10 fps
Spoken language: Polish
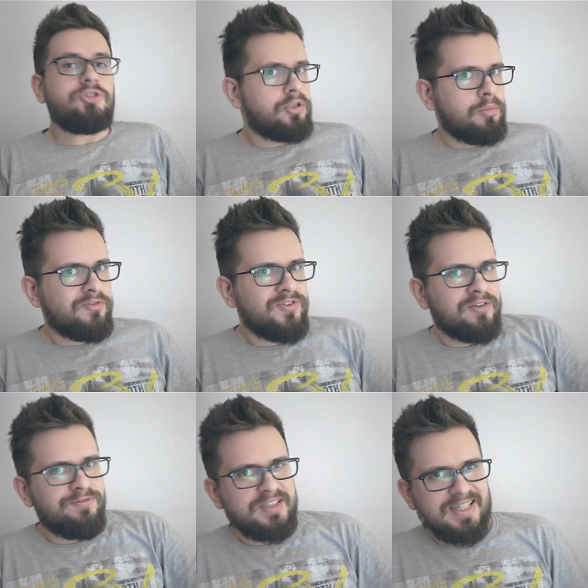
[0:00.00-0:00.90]
Dzień dobry,
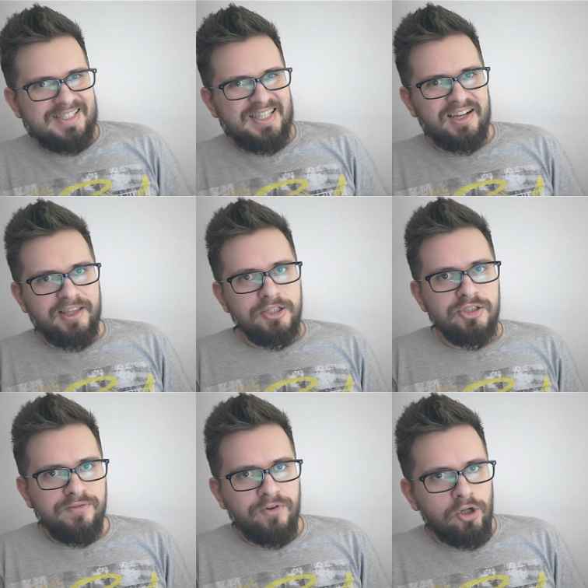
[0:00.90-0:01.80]
witam Was
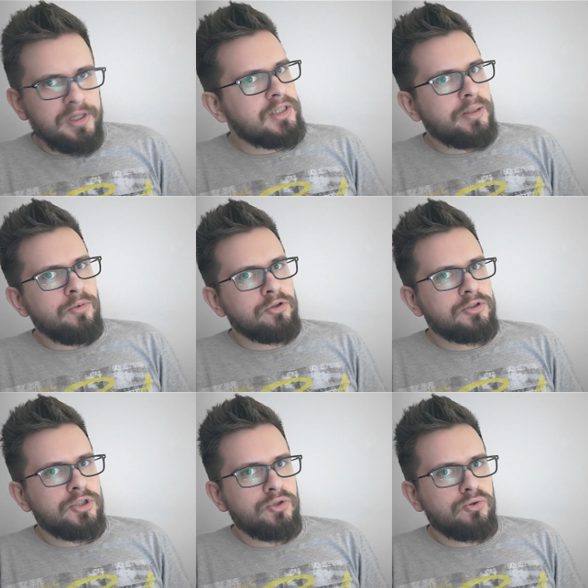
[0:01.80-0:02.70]
serdecznie w kolejnym
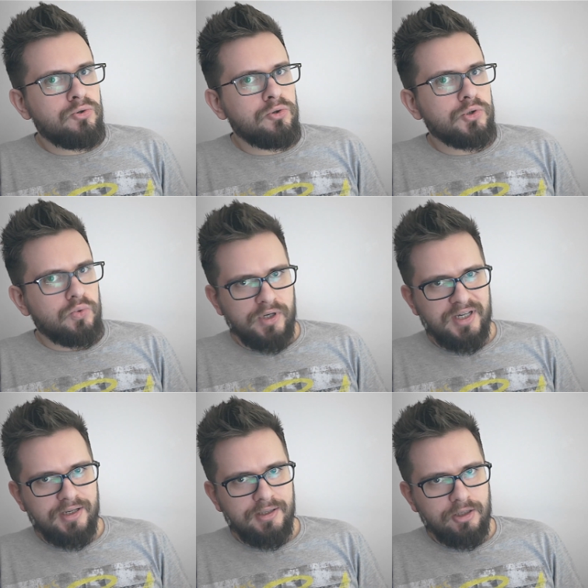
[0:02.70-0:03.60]
odcinku
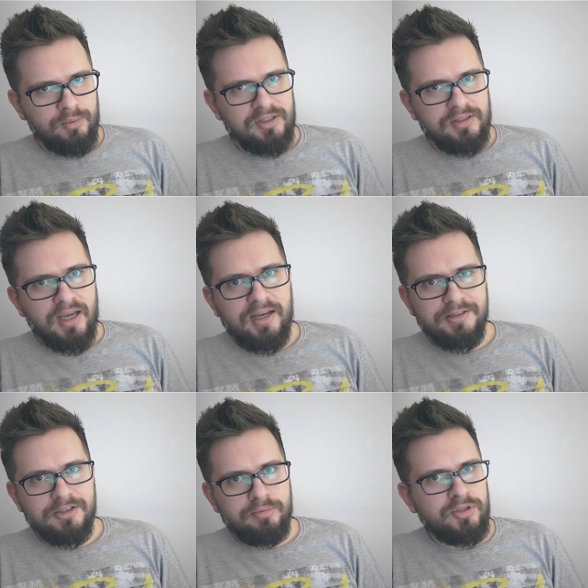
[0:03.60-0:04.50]
Złych
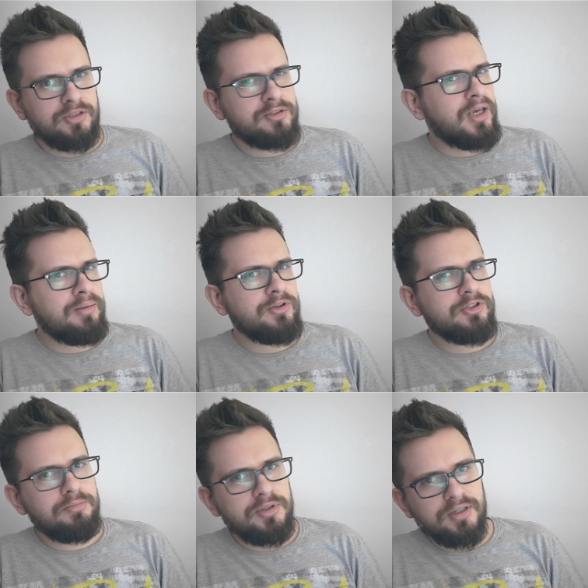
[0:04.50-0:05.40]
Komentarzy. Przeczytajmy
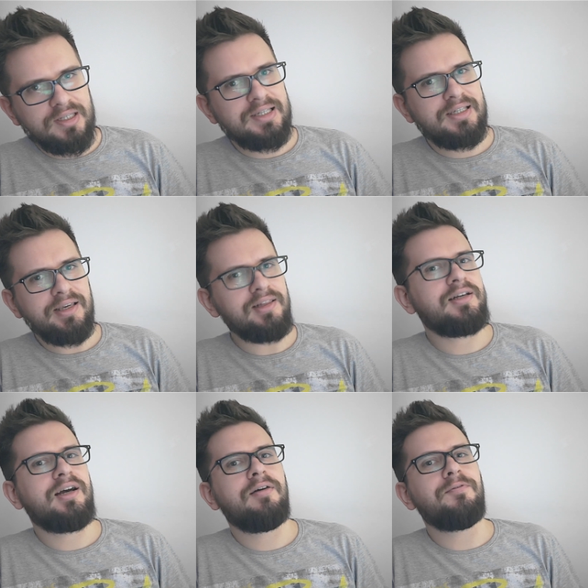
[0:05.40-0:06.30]
sobie
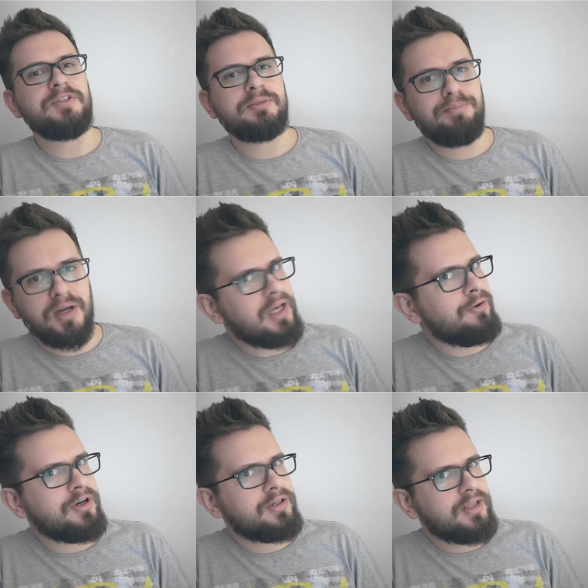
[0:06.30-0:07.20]
kilka
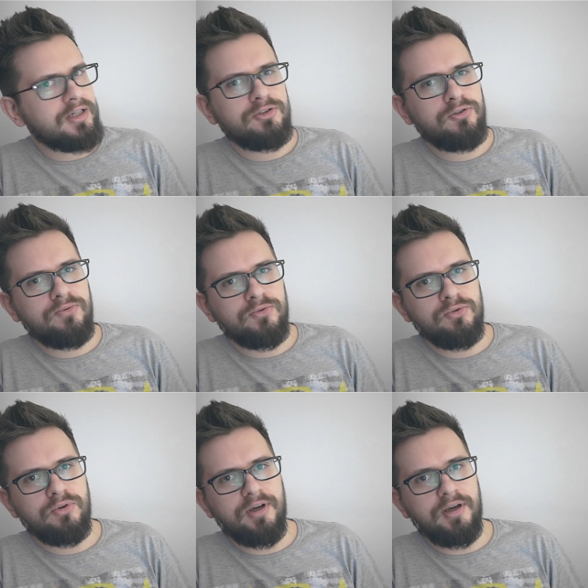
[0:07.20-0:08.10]
wspaniałych tekstów,
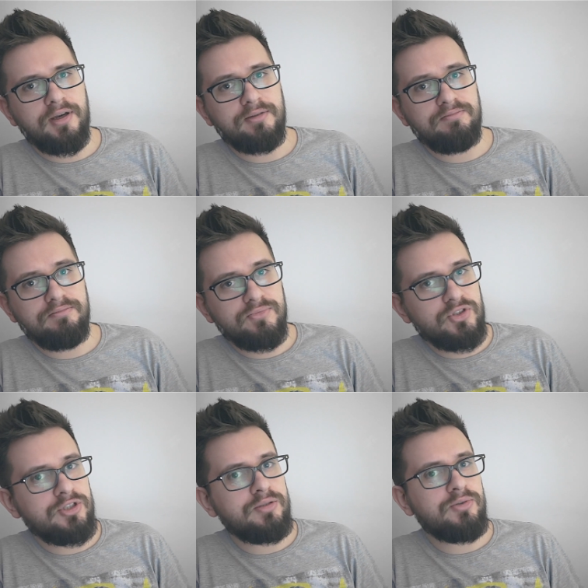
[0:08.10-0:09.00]
które
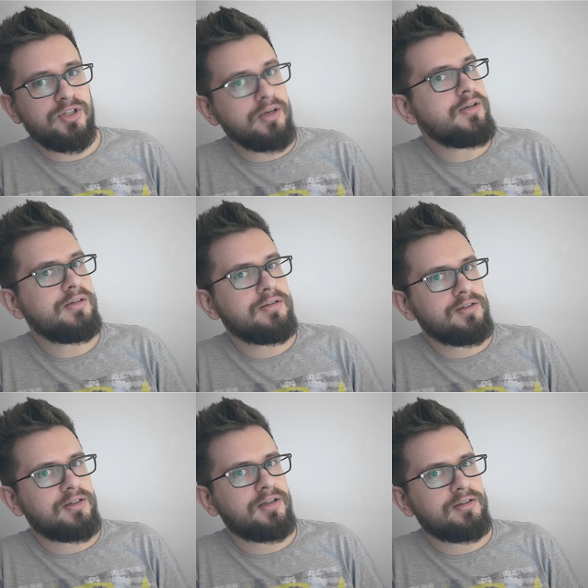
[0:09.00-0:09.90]
ci mniej
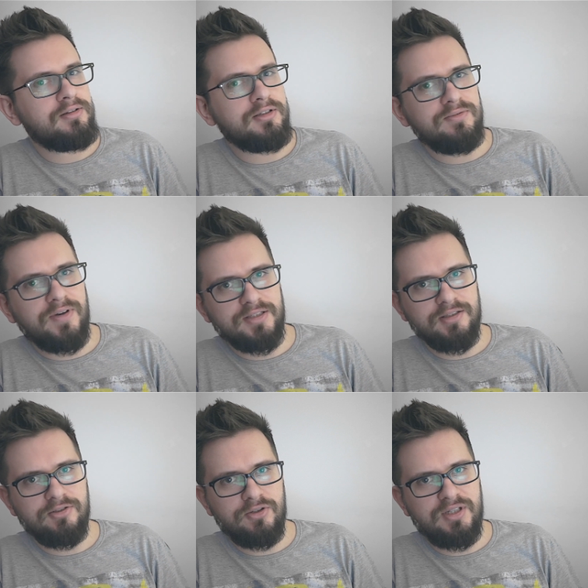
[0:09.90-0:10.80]
inteligentni z
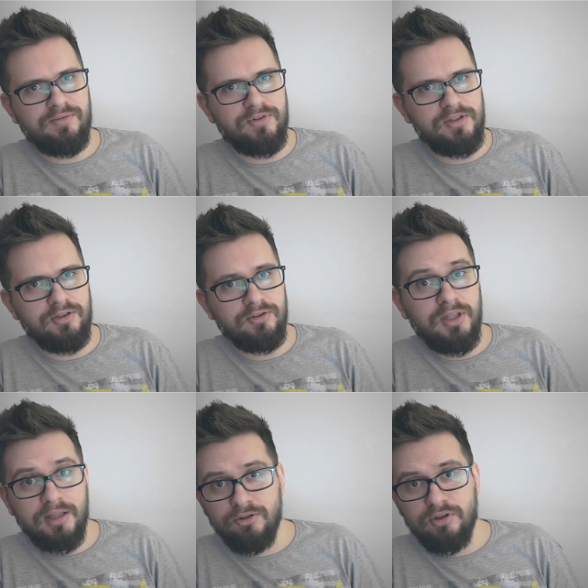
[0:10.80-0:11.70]
Was zostawili
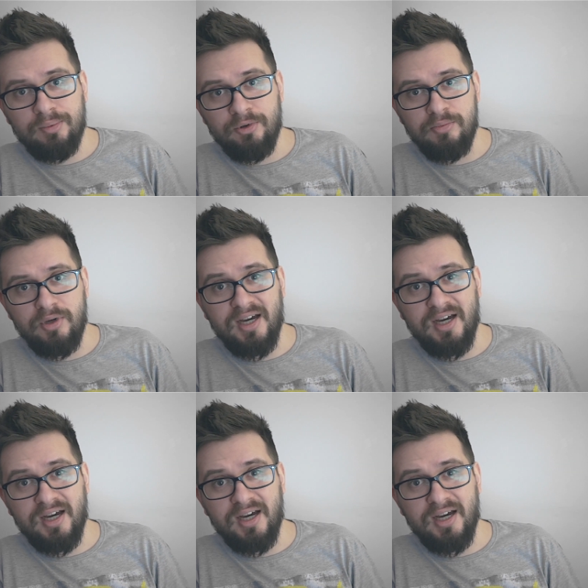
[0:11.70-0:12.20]
ostatnio na moim